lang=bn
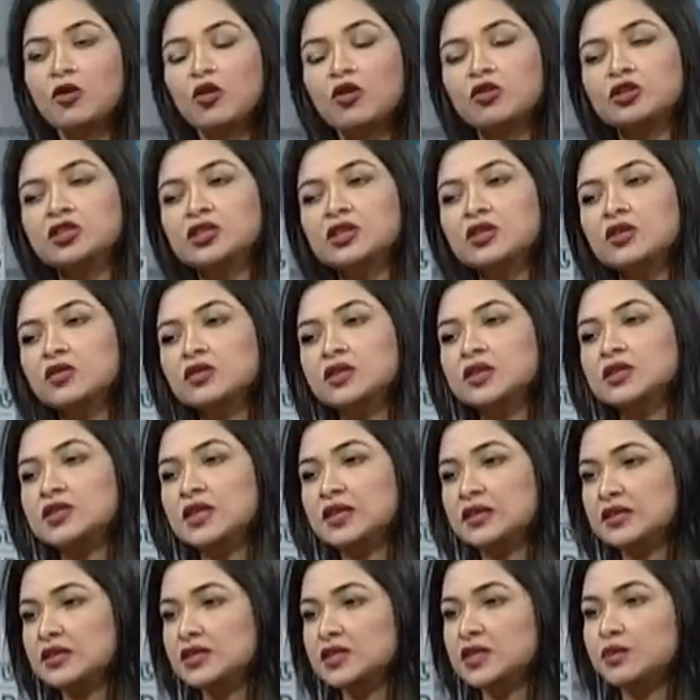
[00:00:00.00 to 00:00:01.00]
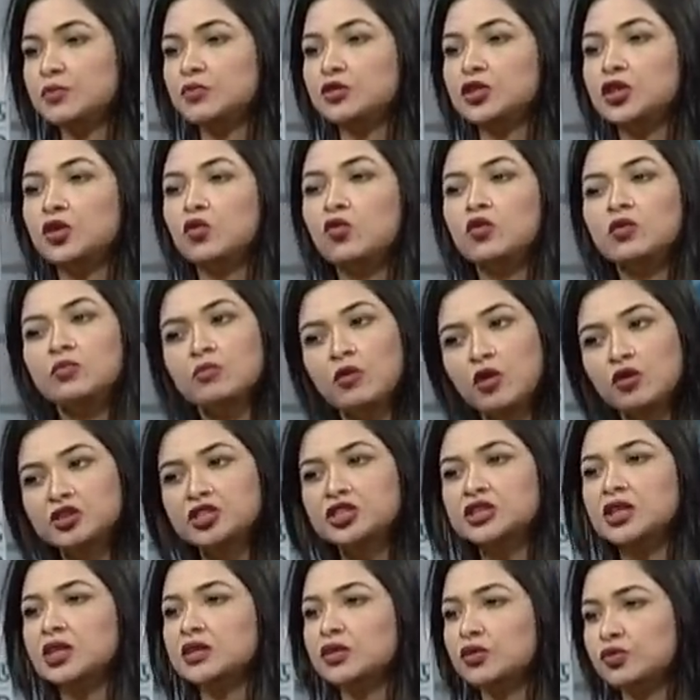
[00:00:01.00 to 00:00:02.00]
বয়সের কথা জানতে চাইবো যে কোন
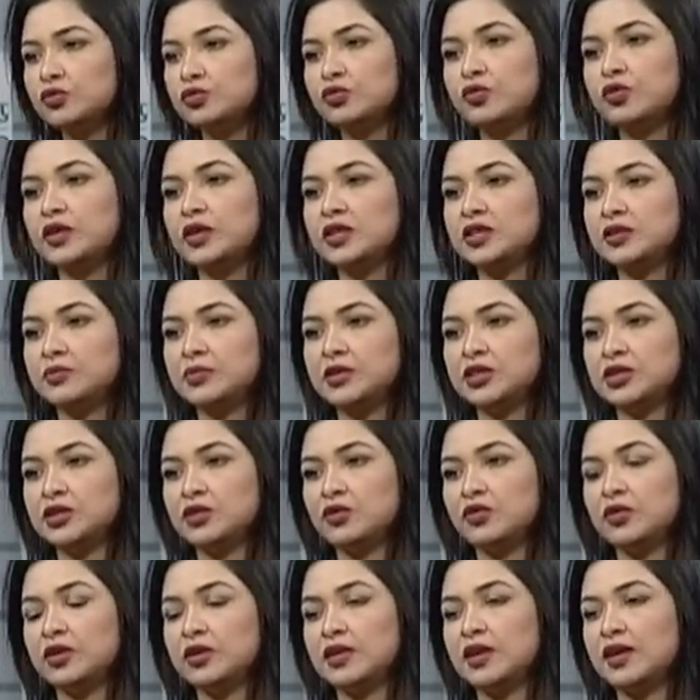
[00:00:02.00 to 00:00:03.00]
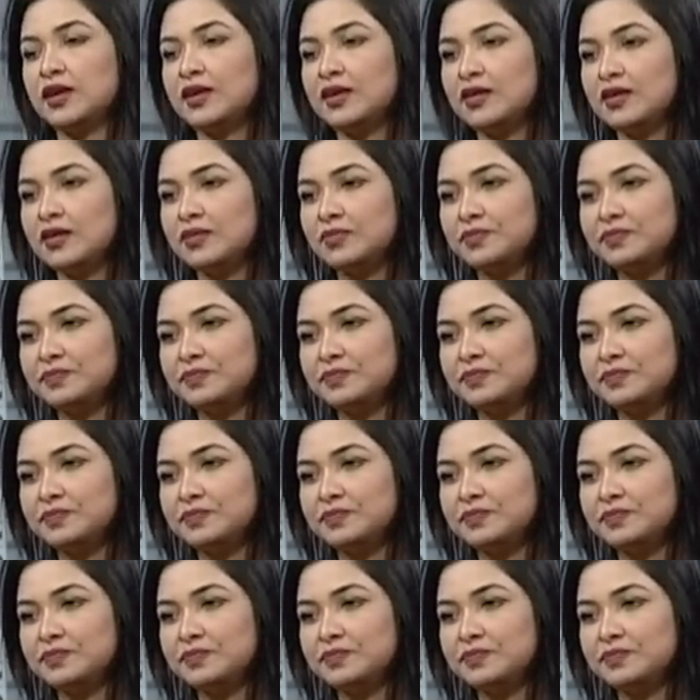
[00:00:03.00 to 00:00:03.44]
বয়সে সাধারণত এটি বেশি হয়ে থাকে